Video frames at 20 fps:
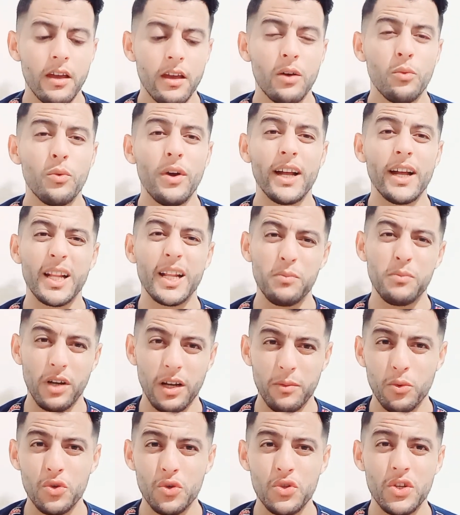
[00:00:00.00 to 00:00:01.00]
واحد
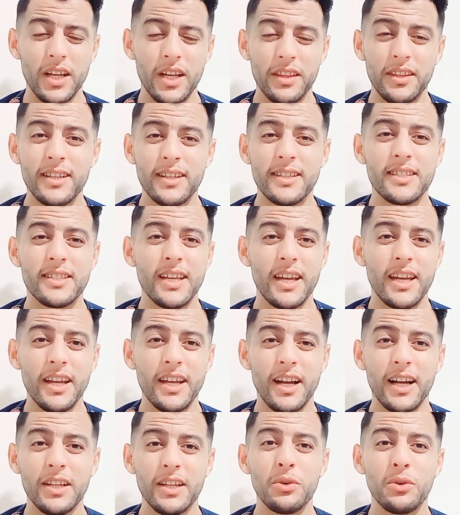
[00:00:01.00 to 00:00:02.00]
مخموجات ديال السريعه
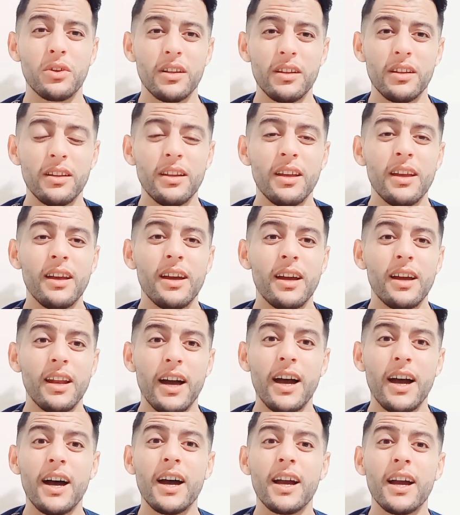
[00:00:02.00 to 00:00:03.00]
دوك
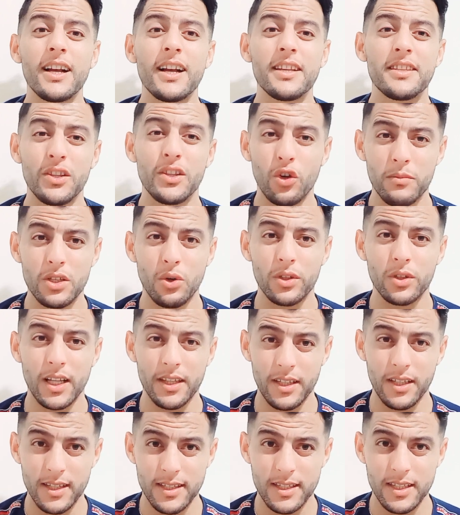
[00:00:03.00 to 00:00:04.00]
العاقسات دوك المسخوطات
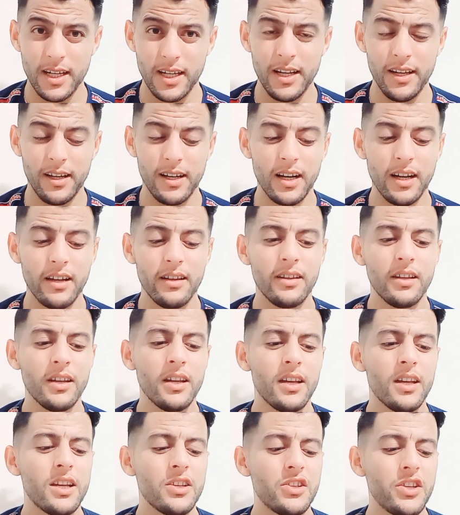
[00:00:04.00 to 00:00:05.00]
ديال السريعه
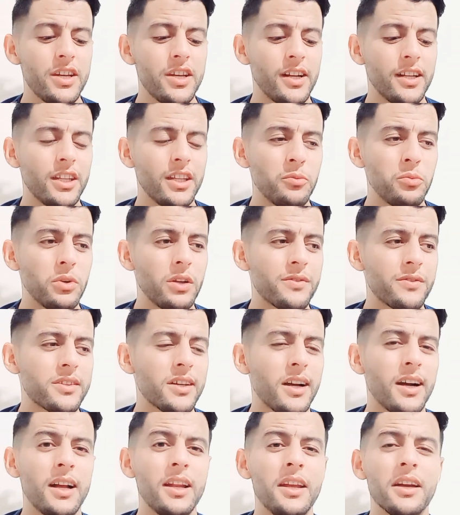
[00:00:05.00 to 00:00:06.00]
جاي عندك قبيله في
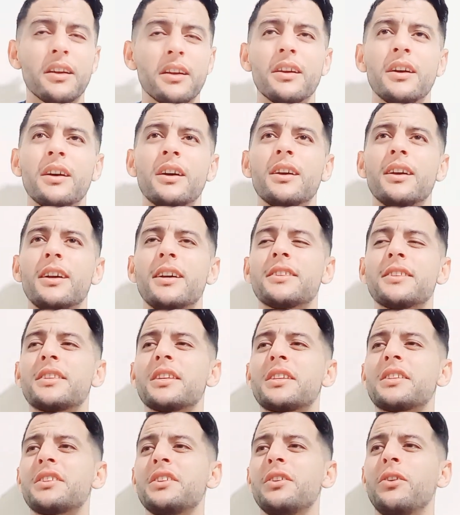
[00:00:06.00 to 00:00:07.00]
التعاليق
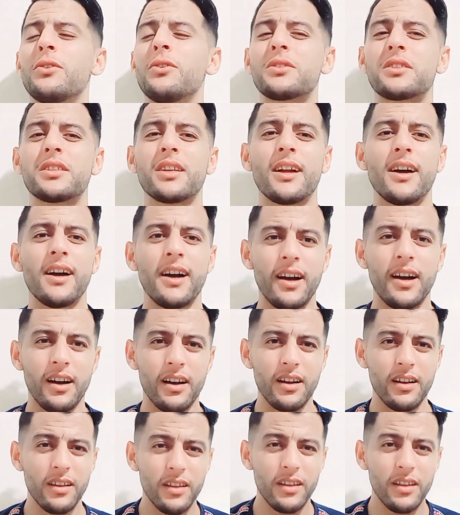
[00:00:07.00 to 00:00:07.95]
حسدتي عسره